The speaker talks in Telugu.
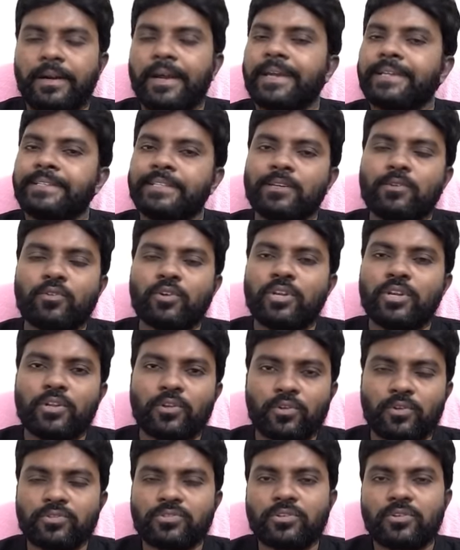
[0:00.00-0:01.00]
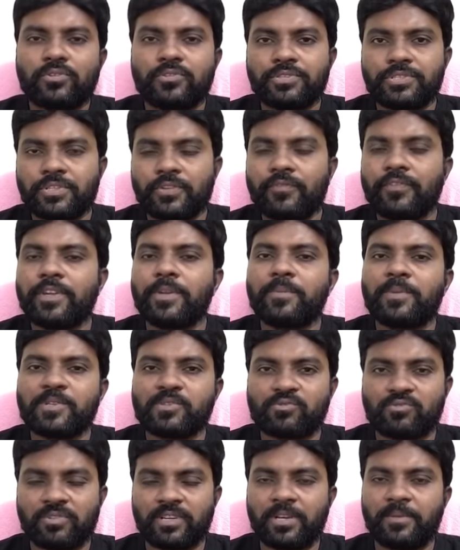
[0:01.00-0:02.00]
అయితే కొన్ని రోజుల నుంచి
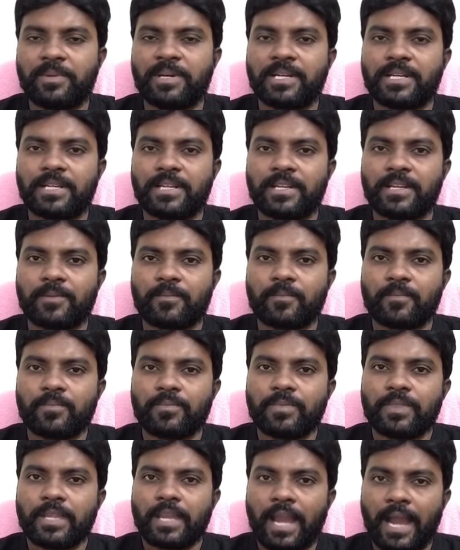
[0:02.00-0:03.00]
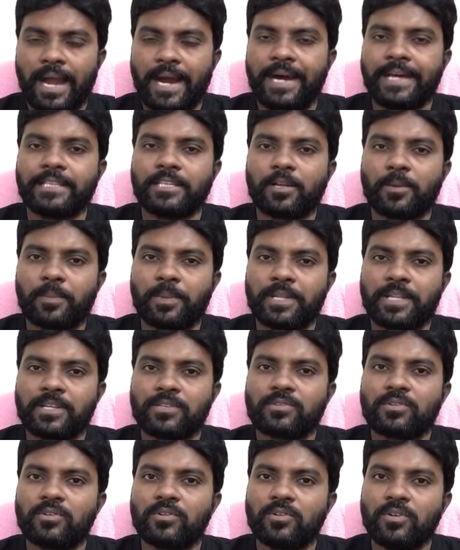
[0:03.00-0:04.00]
వినిపిస్తున్న మాటలే
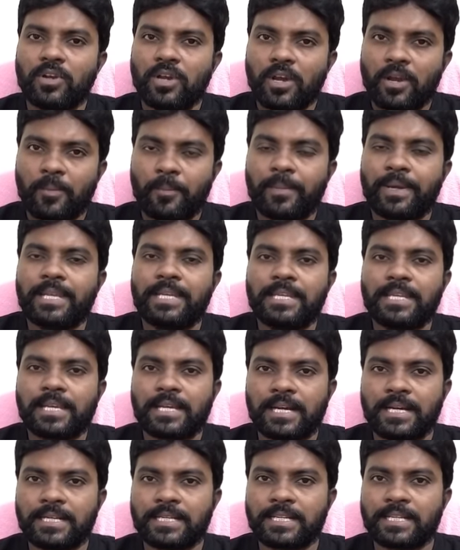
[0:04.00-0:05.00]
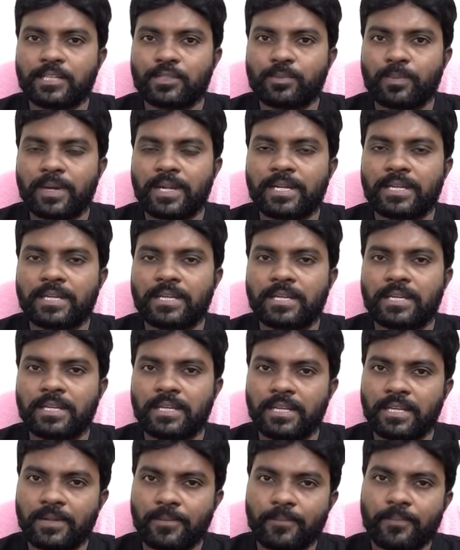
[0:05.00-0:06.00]
ఆంధ్రప్రదేశ్లో మళ్ళీ కాంగ్రెస్ పార్టీ
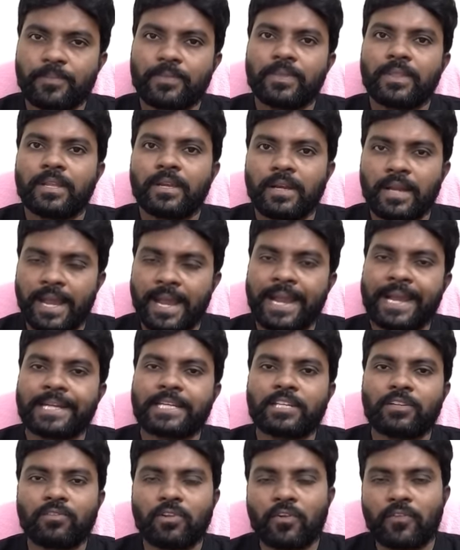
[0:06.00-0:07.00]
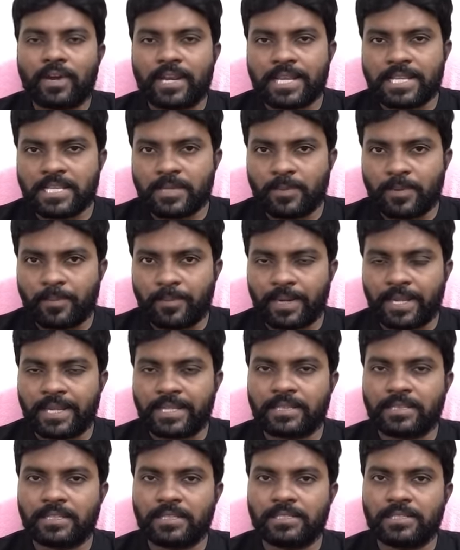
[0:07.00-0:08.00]
యాక్టివ్ అవ్వాలని చెప్పి
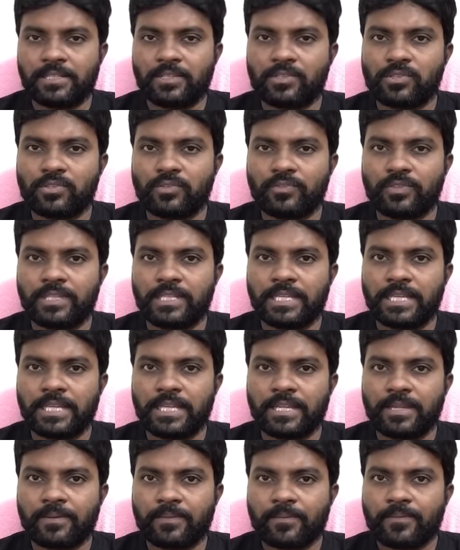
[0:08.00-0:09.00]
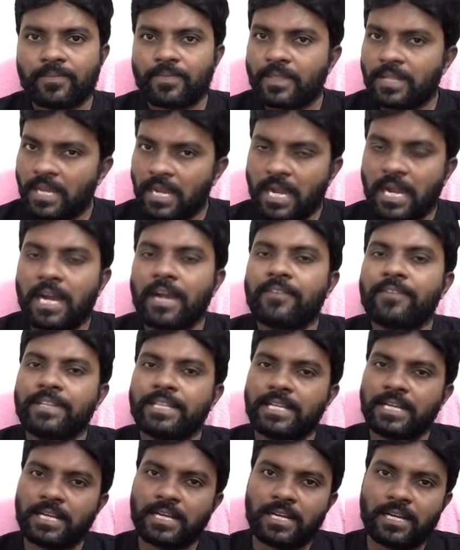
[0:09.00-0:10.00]
ప్రయత్నాలు చేస్తూ ఉంది అని ఆ
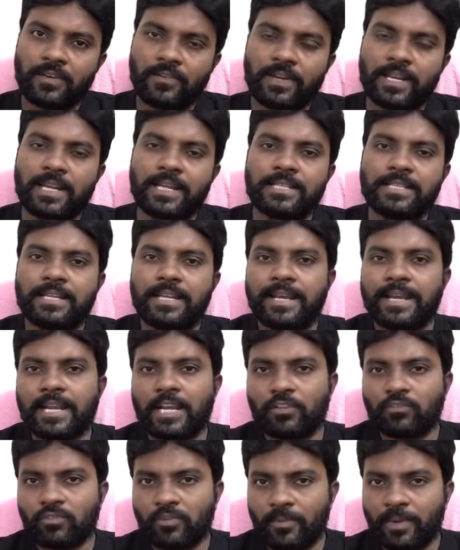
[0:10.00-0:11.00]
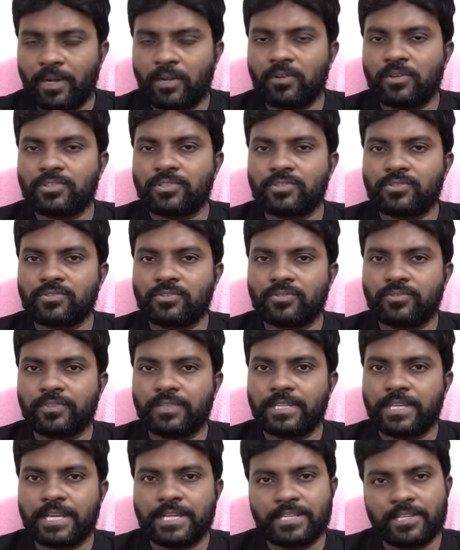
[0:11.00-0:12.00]
విధంగా వాళ్ళ అధినాయకత్వం ఆలోచిస్తూ
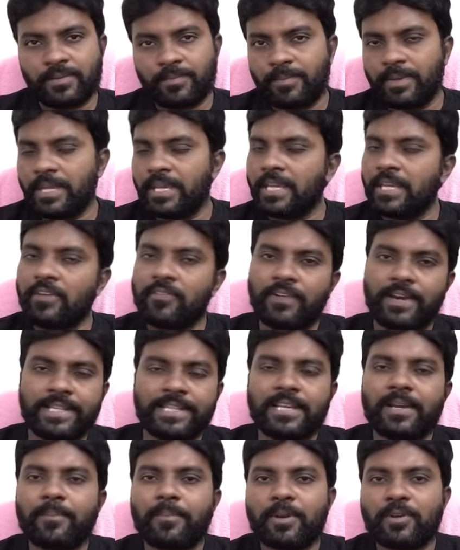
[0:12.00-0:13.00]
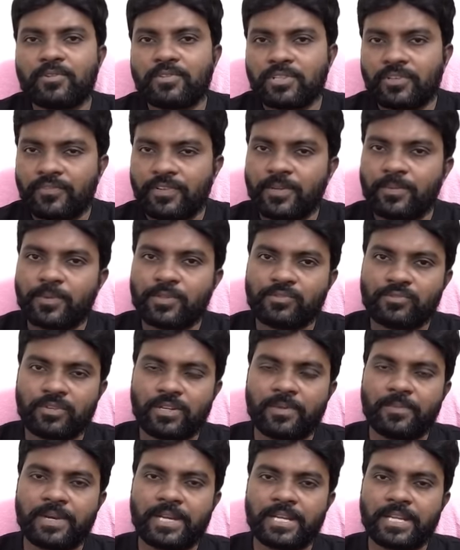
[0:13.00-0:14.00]
ఉంది అని చెప్పి ఇవైతే ఎప్పటి నుంచి వినిపిస్తున్న
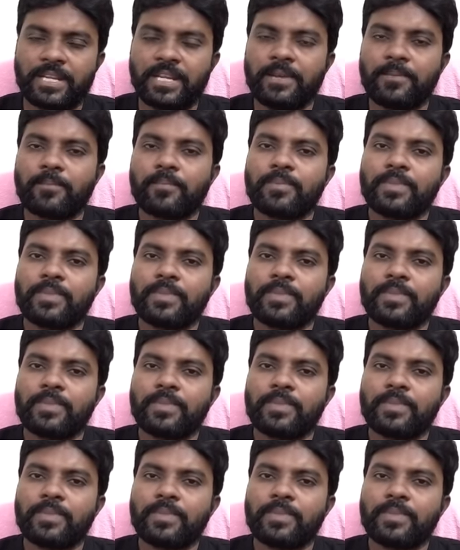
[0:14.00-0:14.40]
మాటలే